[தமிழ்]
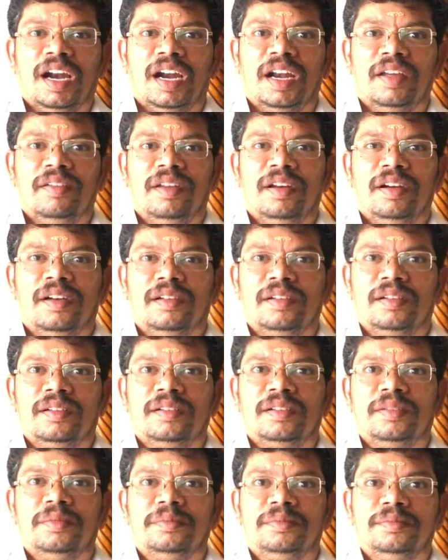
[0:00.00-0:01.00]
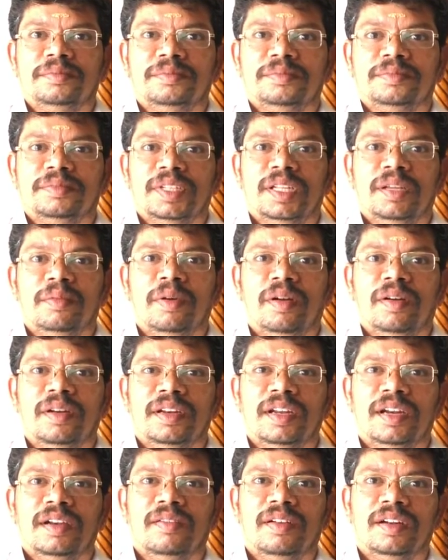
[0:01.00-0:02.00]
அனைவருக்கும் தீபாவளி
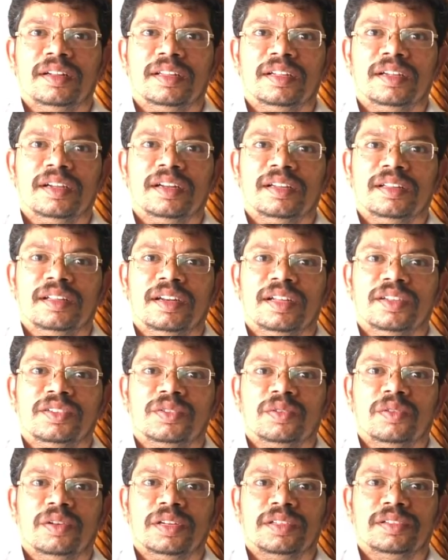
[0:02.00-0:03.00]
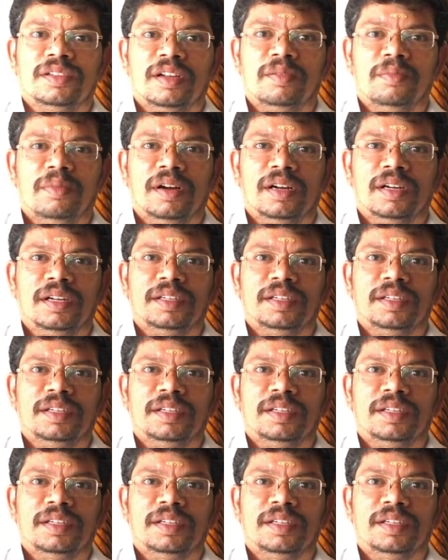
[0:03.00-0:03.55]
நல்வாழ்த்துக்கள் தினேஷ் ஜுவல்லரி சார்பாக